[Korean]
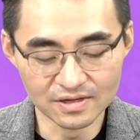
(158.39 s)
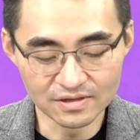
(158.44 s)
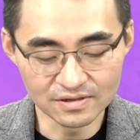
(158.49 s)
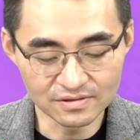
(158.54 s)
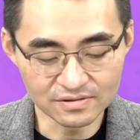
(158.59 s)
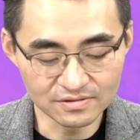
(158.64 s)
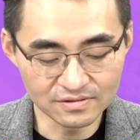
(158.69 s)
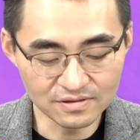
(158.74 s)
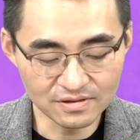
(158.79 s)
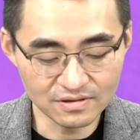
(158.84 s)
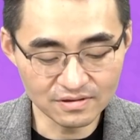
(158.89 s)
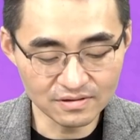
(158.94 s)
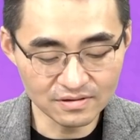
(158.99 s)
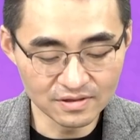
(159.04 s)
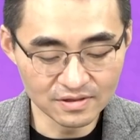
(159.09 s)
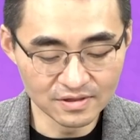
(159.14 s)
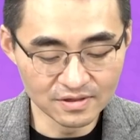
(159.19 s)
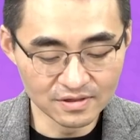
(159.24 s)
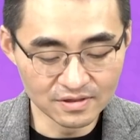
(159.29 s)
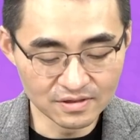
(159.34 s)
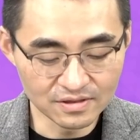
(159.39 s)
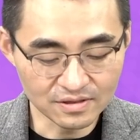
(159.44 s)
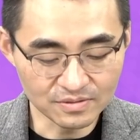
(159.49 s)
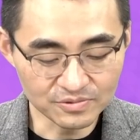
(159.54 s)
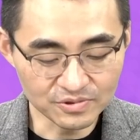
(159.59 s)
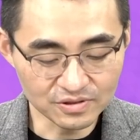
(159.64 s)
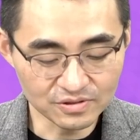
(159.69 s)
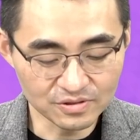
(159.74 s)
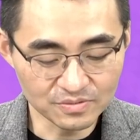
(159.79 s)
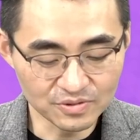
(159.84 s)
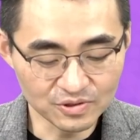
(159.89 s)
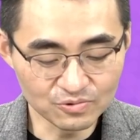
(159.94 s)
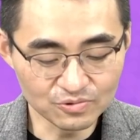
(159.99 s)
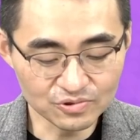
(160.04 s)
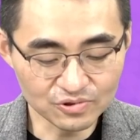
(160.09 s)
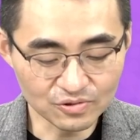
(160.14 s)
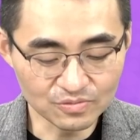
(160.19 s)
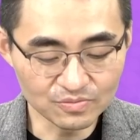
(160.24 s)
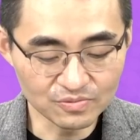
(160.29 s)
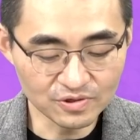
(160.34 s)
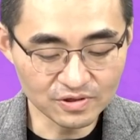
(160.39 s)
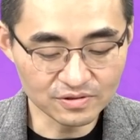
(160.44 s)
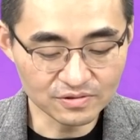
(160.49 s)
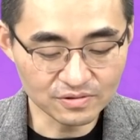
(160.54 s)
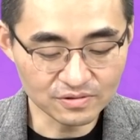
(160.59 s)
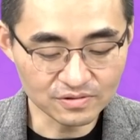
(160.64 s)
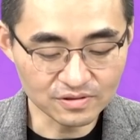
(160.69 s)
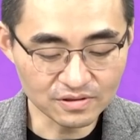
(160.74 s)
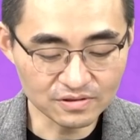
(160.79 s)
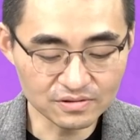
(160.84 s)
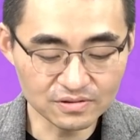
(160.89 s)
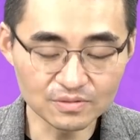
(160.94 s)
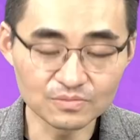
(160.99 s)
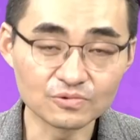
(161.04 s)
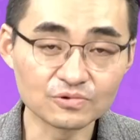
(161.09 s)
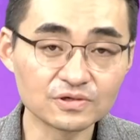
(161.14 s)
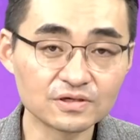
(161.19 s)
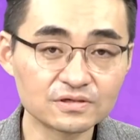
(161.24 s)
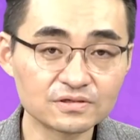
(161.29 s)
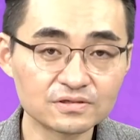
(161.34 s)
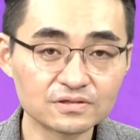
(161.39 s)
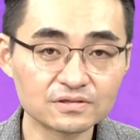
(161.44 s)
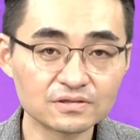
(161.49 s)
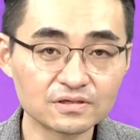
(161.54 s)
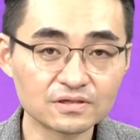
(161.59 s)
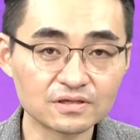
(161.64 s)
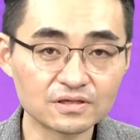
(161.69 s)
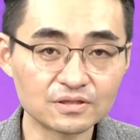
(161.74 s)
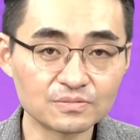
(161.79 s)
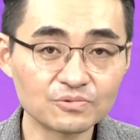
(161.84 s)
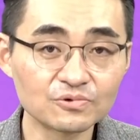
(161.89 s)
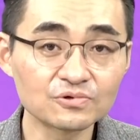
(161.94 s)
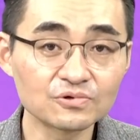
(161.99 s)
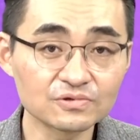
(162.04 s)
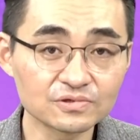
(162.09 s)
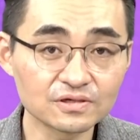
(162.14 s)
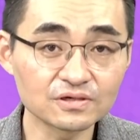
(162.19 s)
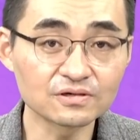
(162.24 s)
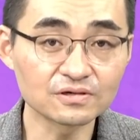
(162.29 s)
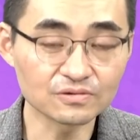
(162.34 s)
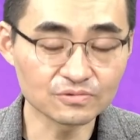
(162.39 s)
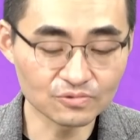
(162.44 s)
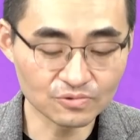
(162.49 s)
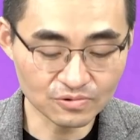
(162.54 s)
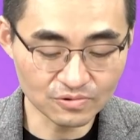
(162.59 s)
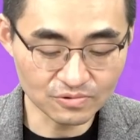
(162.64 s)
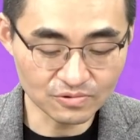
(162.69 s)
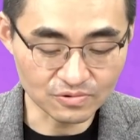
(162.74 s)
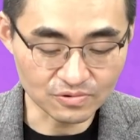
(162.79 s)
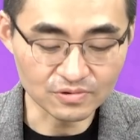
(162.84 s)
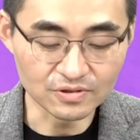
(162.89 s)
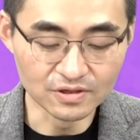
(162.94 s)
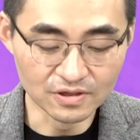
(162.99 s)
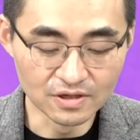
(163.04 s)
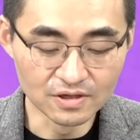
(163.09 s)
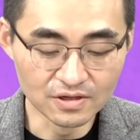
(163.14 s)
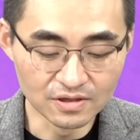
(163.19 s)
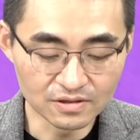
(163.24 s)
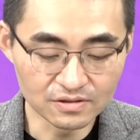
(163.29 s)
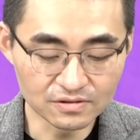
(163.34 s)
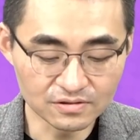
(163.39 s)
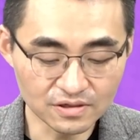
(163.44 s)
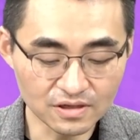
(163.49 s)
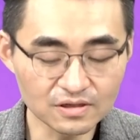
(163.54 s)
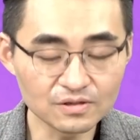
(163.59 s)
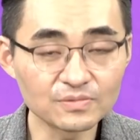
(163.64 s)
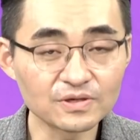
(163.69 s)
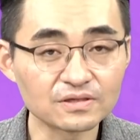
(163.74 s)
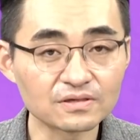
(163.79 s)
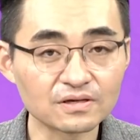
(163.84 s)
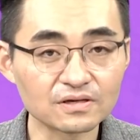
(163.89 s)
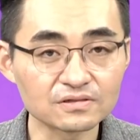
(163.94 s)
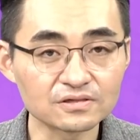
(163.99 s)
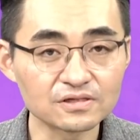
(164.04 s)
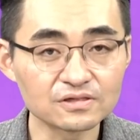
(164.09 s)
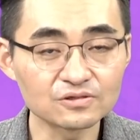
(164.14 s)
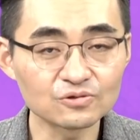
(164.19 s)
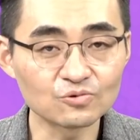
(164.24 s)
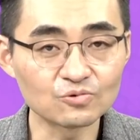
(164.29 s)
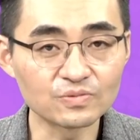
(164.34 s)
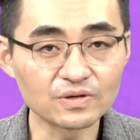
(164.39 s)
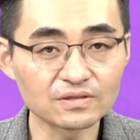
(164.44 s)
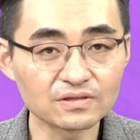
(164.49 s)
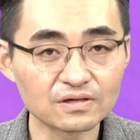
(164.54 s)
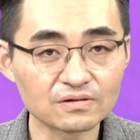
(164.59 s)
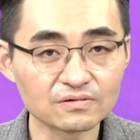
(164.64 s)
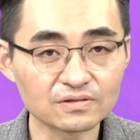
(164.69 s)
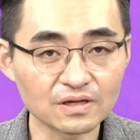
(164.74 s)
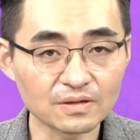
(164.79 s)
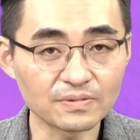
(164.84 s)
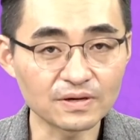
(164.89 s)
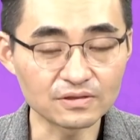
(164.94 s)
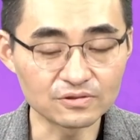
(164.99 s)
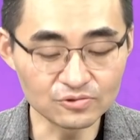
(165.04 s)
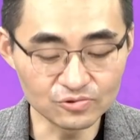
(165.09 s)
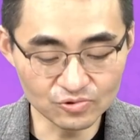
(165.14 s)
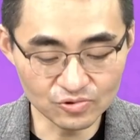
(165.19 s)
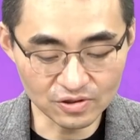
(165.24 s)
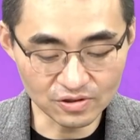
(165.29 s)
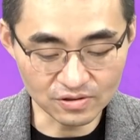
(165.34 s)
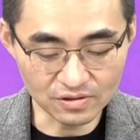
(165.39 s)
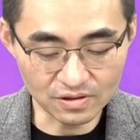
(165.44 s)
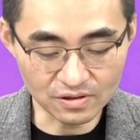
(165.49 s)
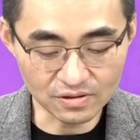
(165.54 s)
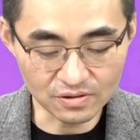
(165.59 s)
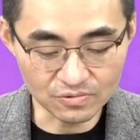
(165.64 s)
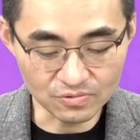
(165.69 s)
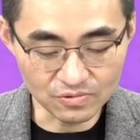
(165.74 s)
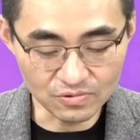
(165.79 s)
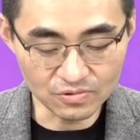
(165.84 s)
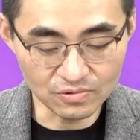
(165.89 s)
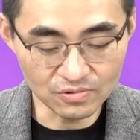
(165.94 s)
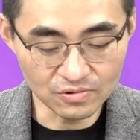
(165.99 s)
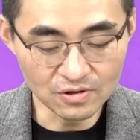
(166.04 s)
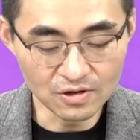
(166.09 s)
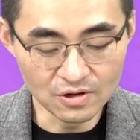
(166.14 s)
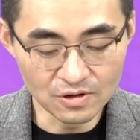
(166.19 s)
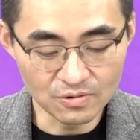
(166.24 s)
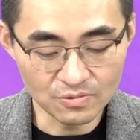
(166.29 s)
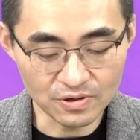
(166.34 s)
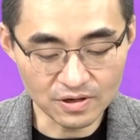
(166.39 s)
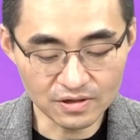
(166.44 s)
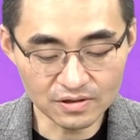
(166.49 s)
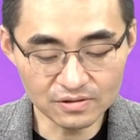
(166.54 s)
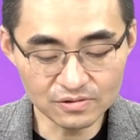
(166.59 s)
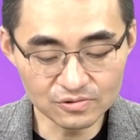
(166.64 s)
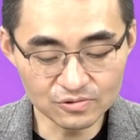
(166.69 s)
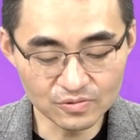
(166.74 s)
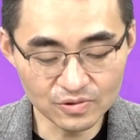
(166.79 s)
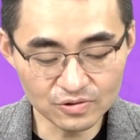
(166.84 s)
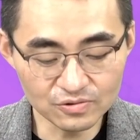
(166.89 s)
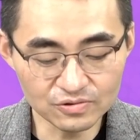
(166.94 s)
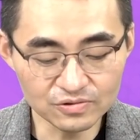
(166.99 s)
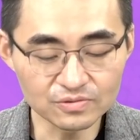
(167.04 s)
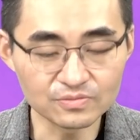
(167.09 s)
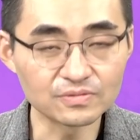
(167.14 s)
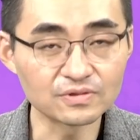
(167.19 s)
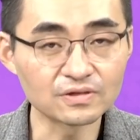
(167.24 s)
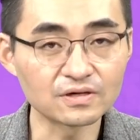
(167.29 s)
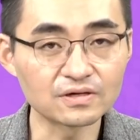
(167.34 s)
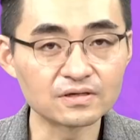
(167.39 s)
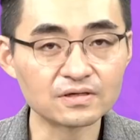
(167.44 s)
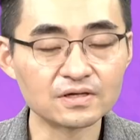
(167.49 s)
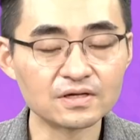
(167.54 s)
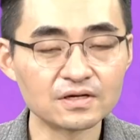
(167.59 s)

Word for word: 근데 갑자기 이제 미국 정부에서 테슬라 모델 3 기본형 차량도 그 세금 혜택 7,500달러 다 받을 수 있다라고 확인을 좀 해줬습니다.